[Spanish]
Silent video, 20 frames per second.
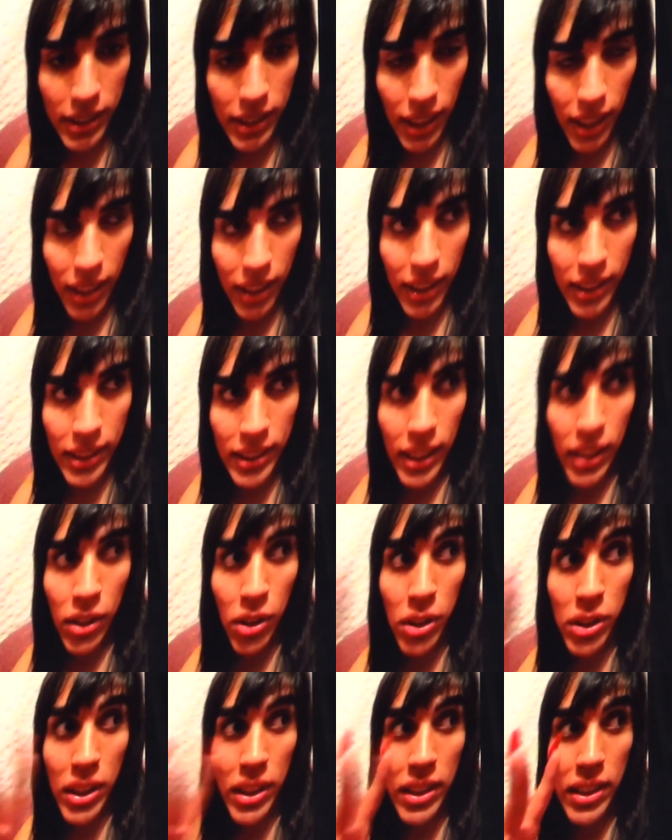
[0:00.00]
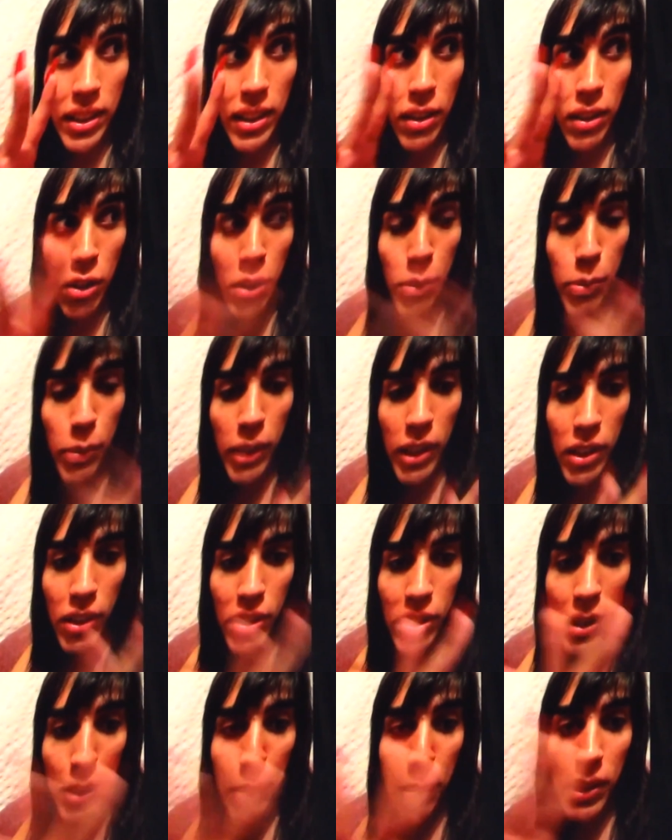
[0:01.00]
Artes. Entonces y creo que este es el parte
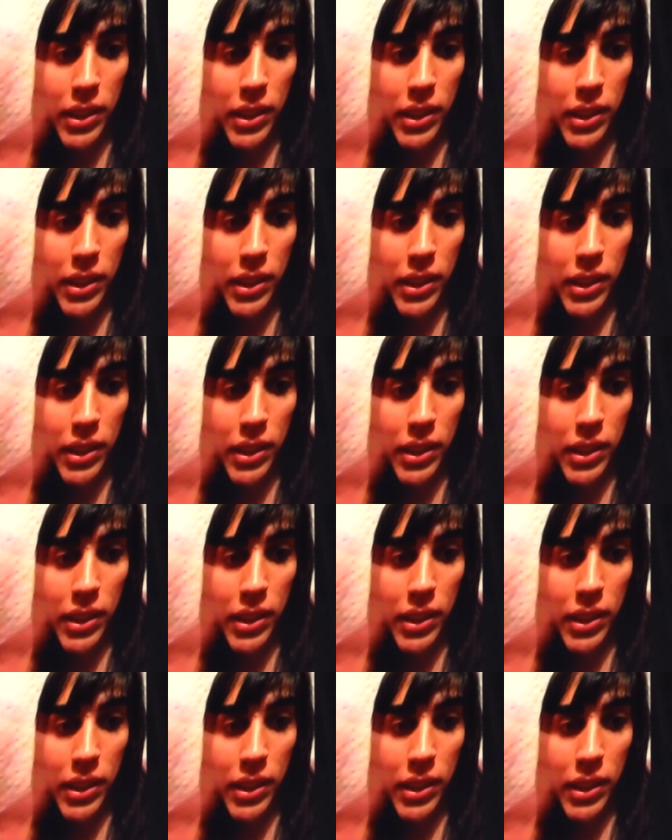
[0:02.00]
del